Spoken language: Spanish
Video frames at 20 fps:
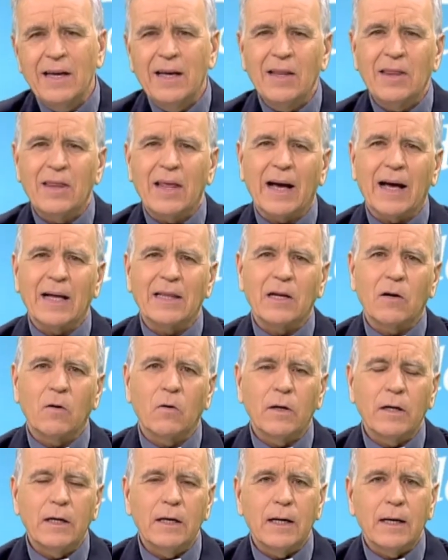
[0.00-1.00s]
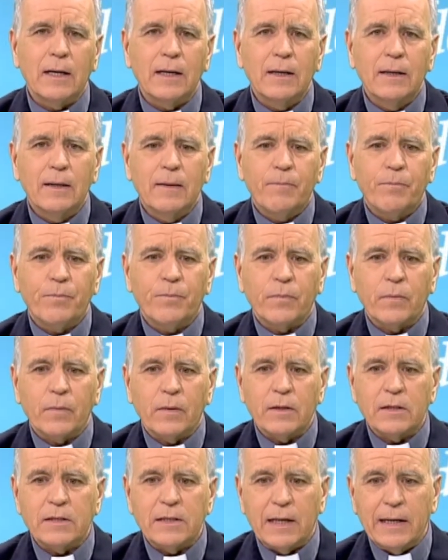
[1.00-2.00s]
de categoría mm,
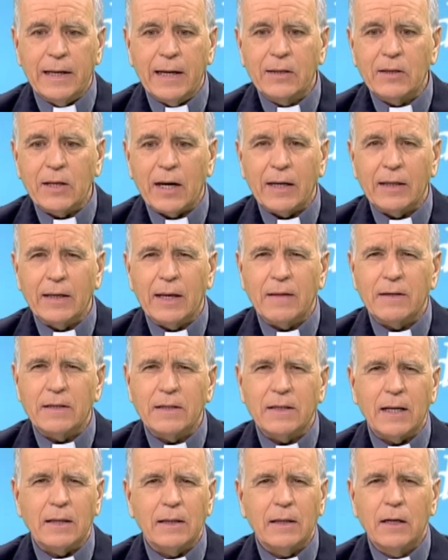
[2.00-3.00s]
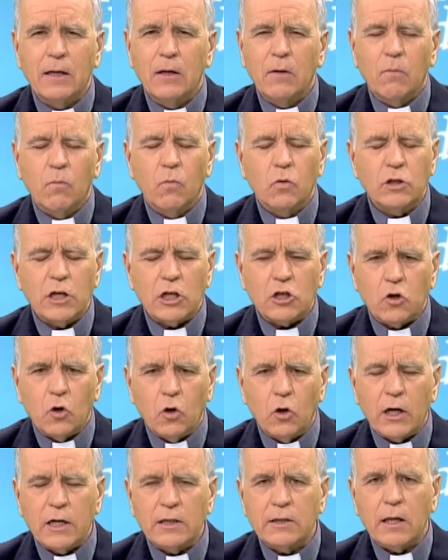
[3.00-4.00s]
selecta, que necesitan muchas
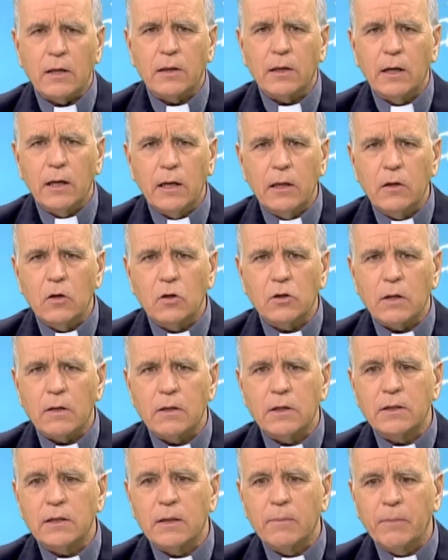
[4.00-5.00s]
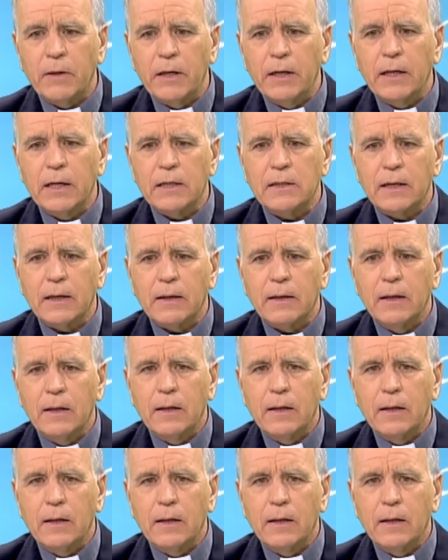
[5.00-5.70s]
horas de cilicios, de disciplinas, de,